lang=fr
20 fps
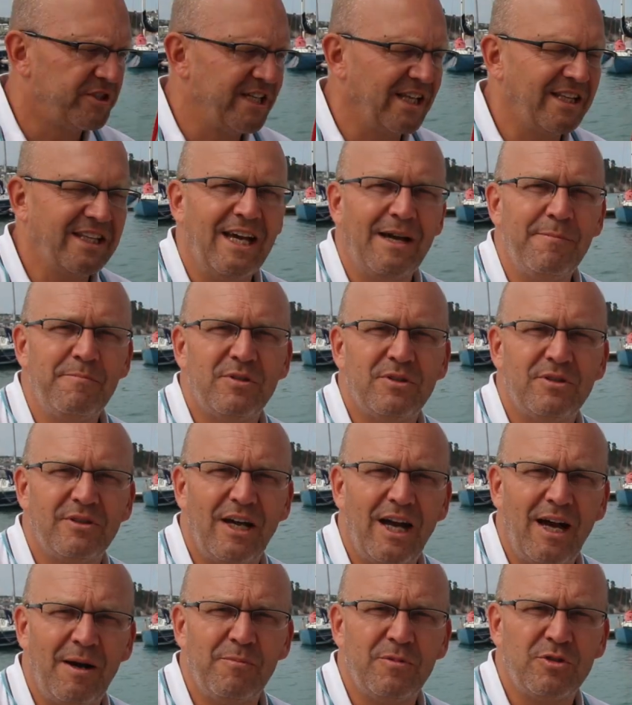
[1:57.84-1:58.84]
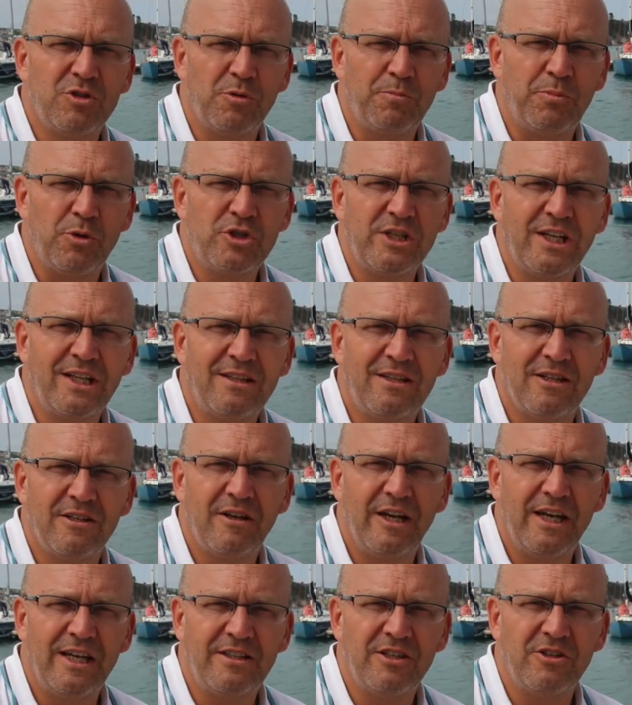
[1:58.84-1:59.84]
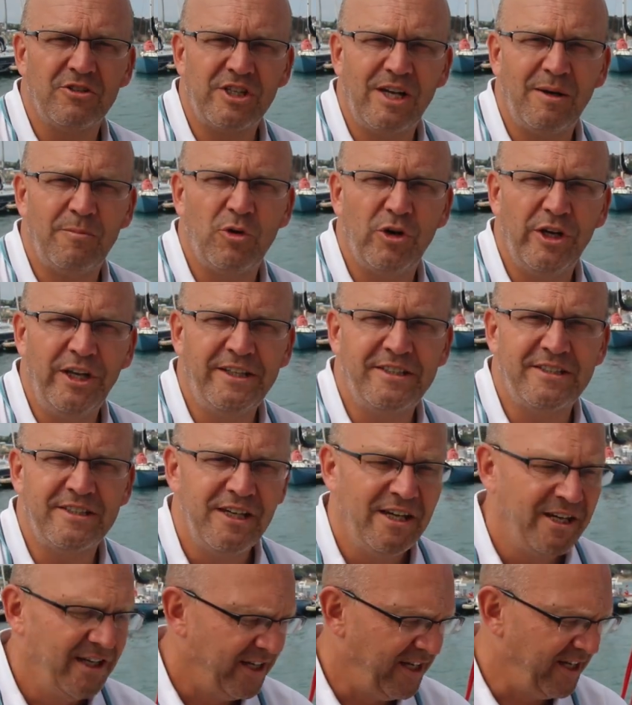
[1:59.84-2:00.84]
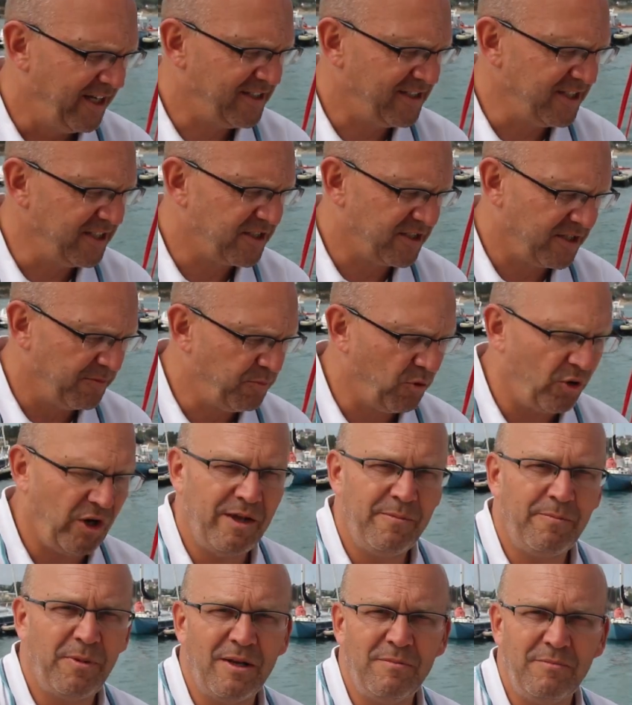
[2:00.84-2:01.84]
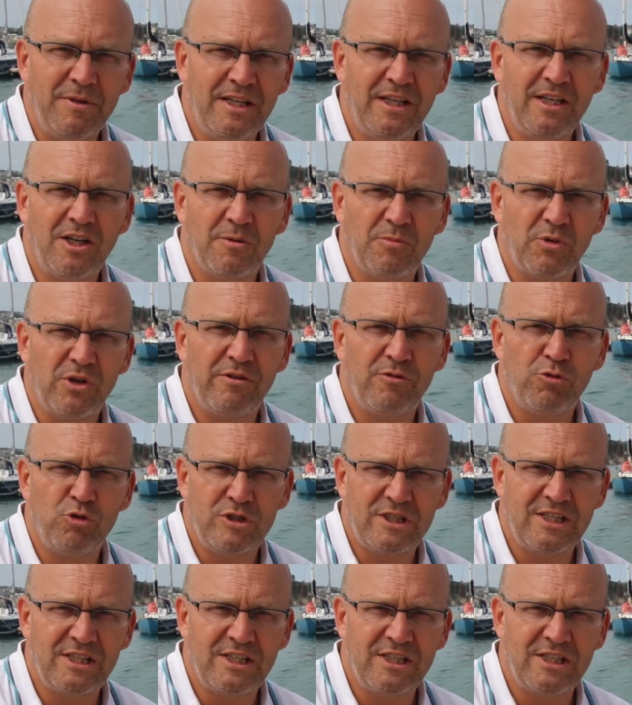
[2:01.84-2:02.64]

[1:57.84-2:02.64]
Cette gamme de pochettes euh, étanches Armorix existe pour l'iPad mini comme on a vu